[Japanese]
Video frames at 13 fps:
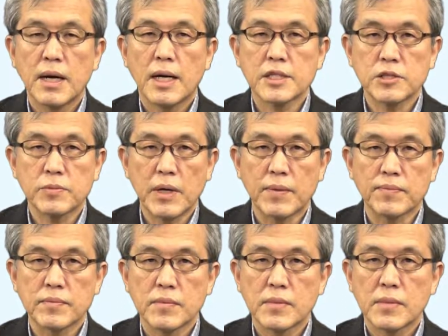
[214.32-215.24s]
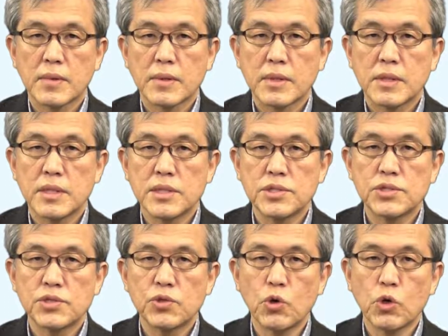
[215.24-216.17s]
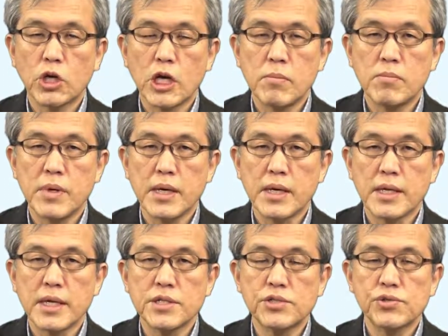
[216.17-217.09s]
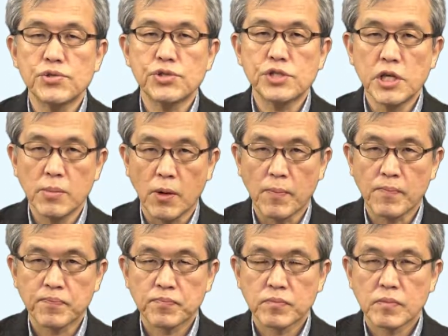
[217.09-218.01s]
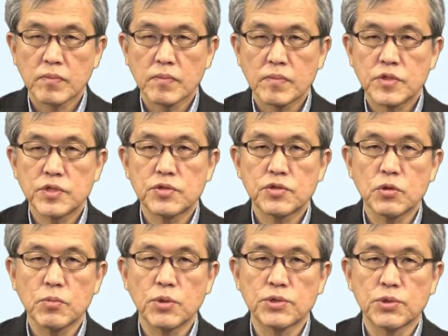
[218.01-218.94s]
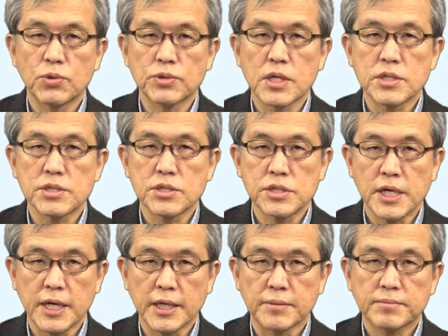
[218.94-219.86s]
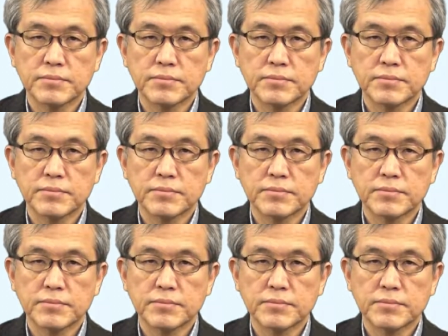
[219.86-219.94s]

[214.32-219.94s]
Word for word: 8番一生懸命練習してもちっとも上達しない